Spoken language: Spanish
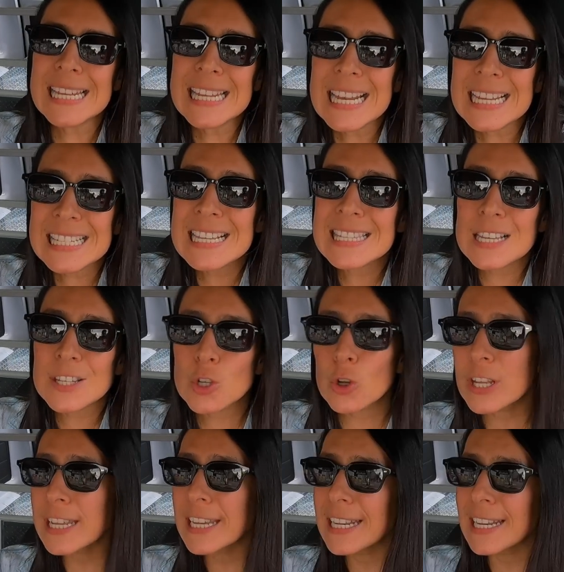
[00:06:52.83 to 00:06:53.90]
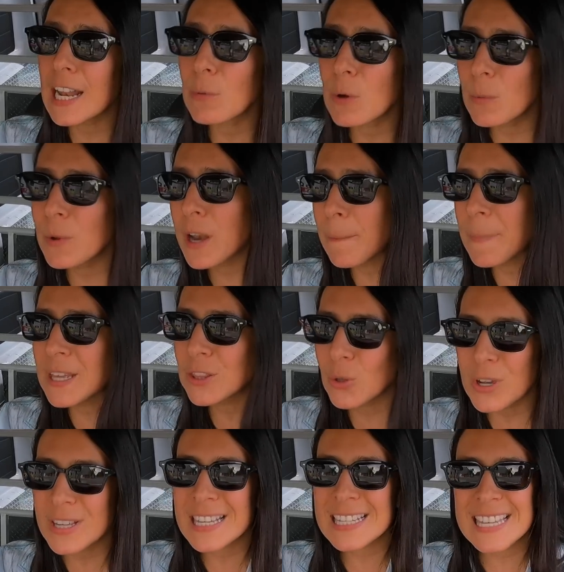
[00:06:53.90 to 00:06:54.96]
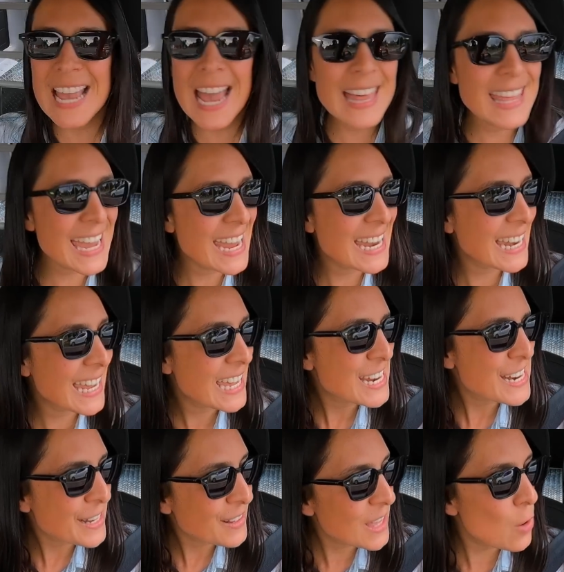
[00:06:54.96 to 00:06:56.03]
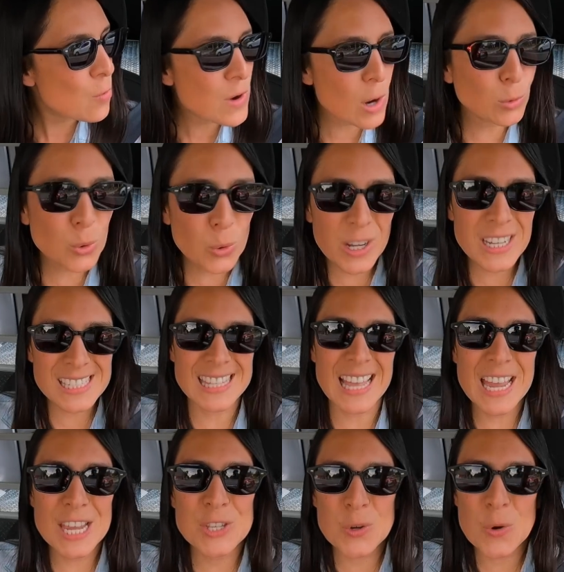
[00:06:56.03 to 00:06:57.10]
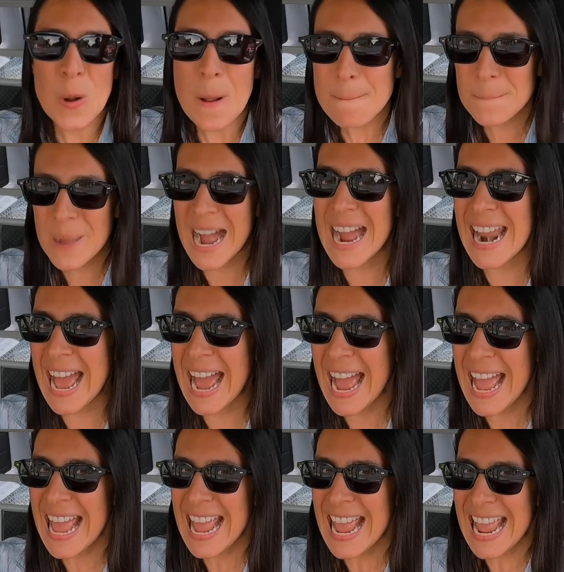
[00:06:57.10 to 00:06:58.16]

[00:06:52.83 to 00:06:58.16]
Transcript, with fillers: y, la sensación en general, vuelvo y repito, es ese ADN de un auto que está hecho para